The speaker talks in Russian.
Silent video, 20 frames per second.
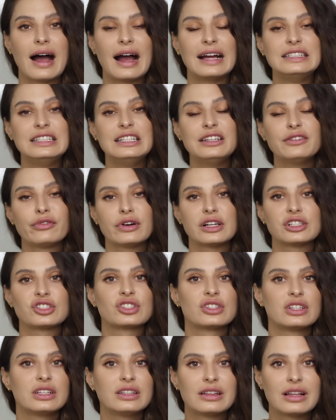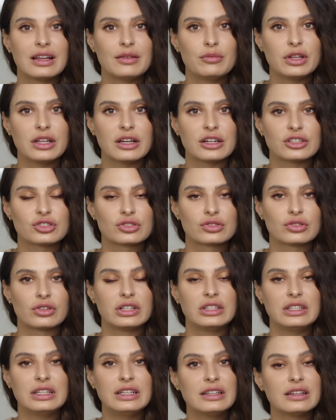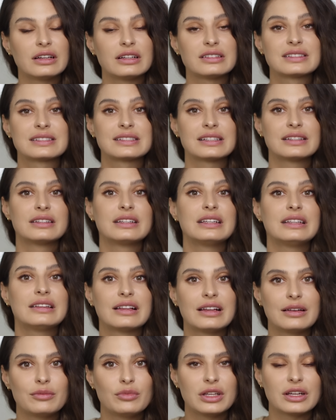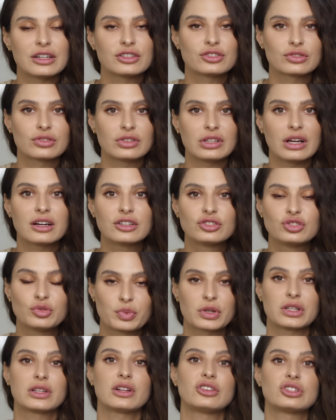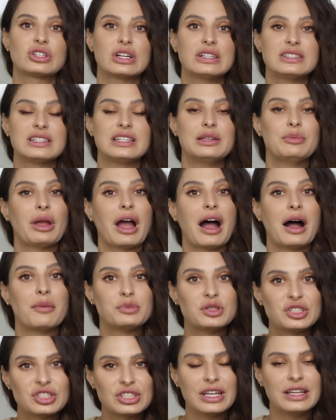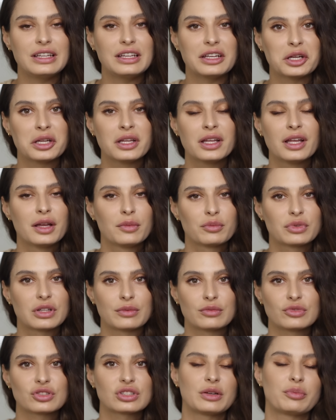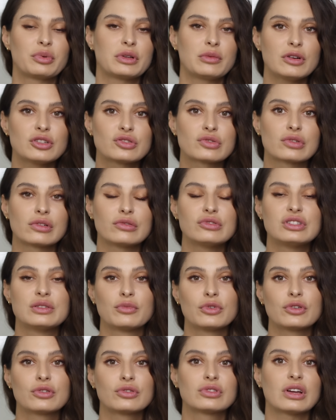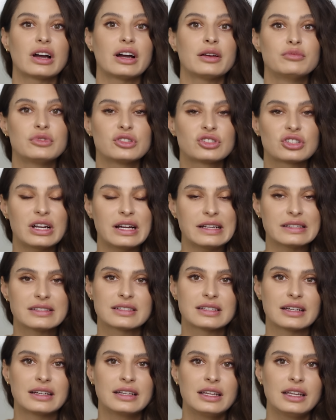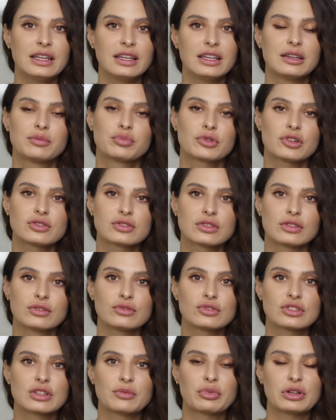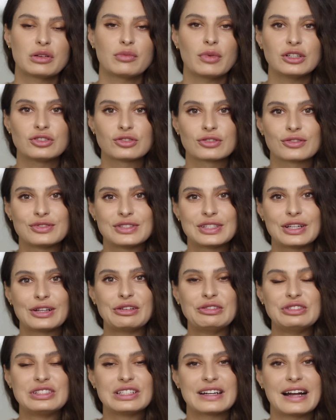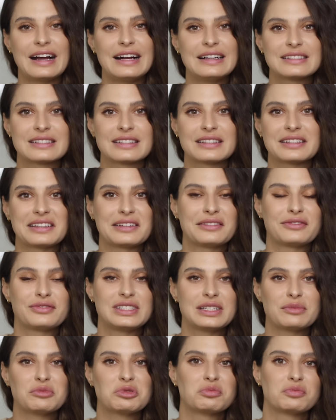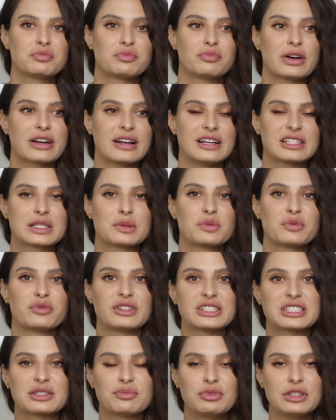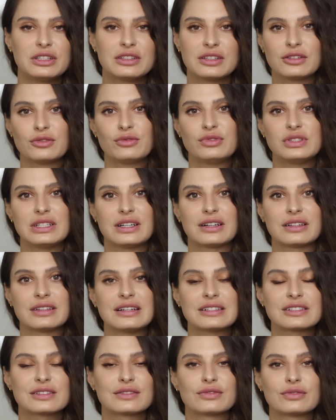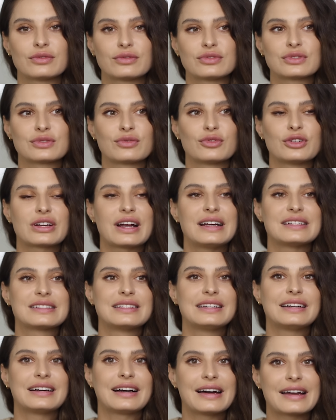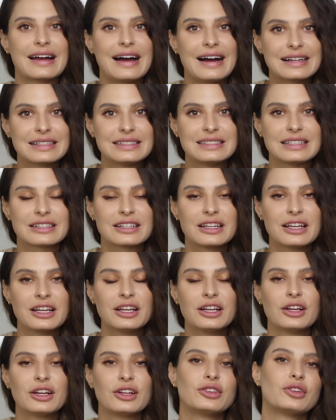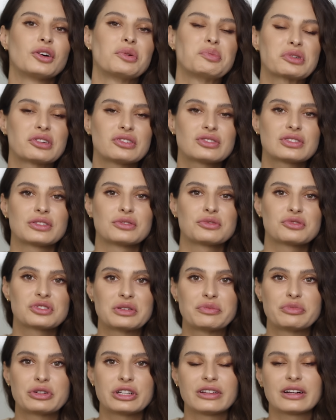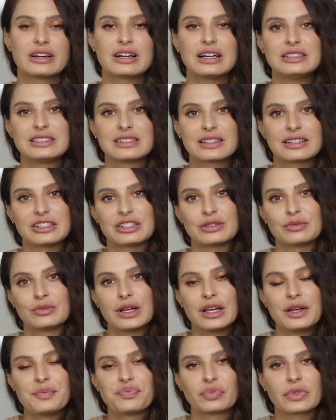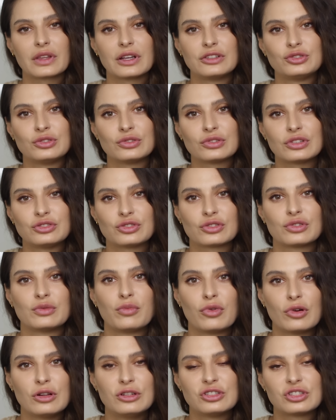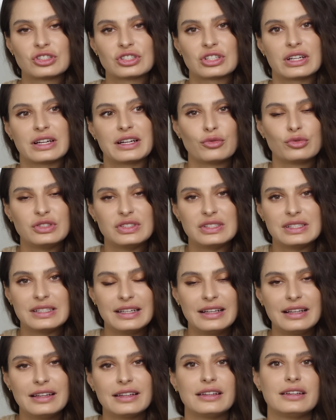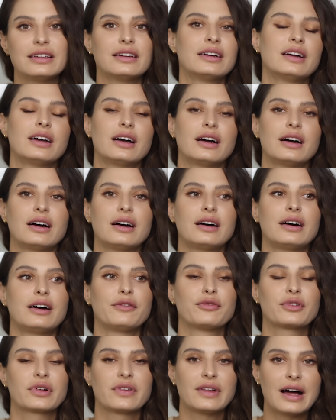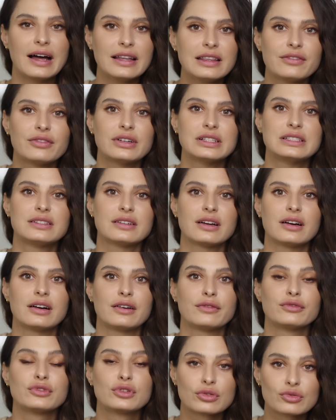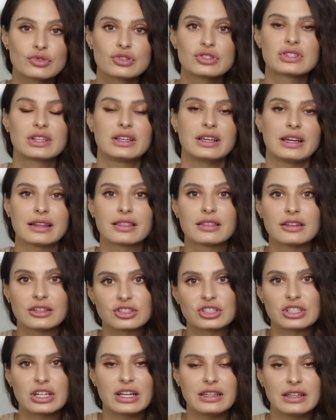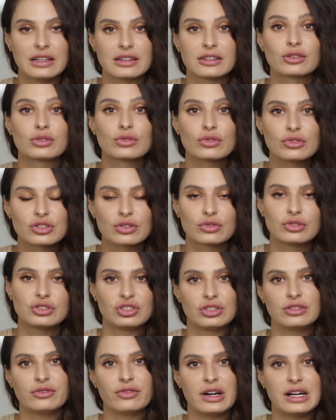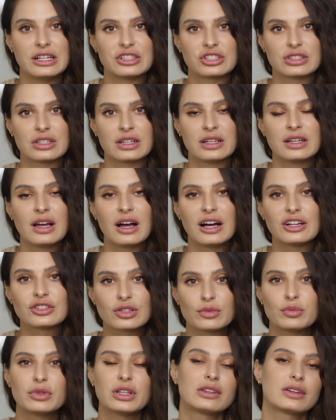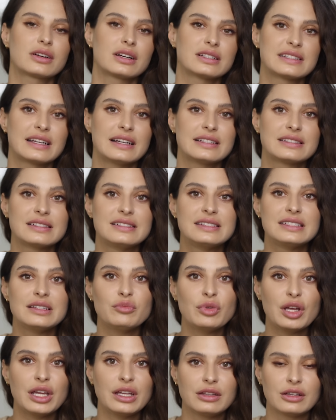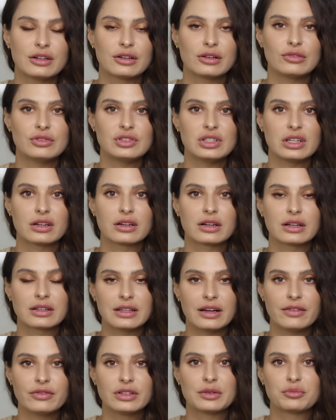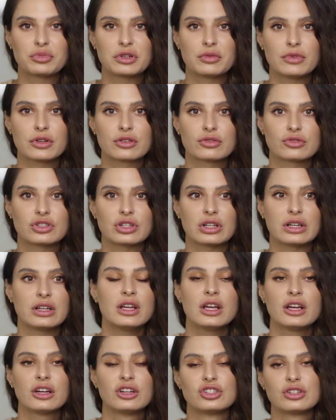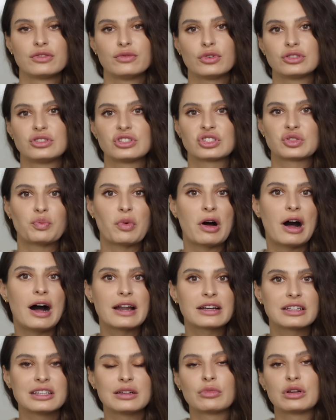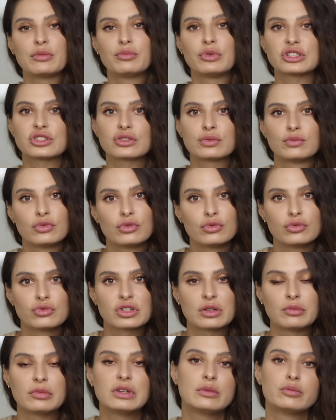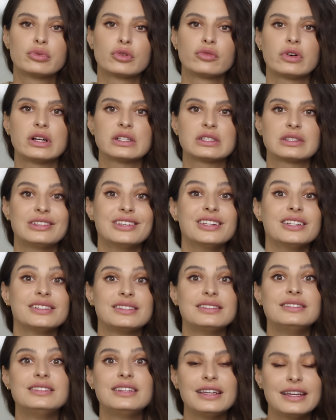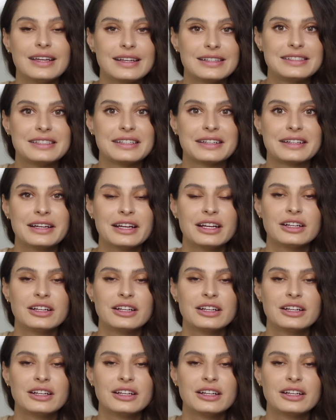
они важны для меня, что они ценны цены для меня, что я хочу продолжать с ними общение, потому что я понимаю, что люди могут обижаться. И просто нужно понимать, что все люди разные, все мы по-разному воспитаны, у всех нас свой разный характер, но просто нужно прилагать, скажем, чуточку больше усилий, а, вкладывать а, в дружеские отношения. Это тоже очень важно. Особенно это касается семейных людей. Когда вы, например, уже живете с парнем, либо с мужем, либо у вас есть дети,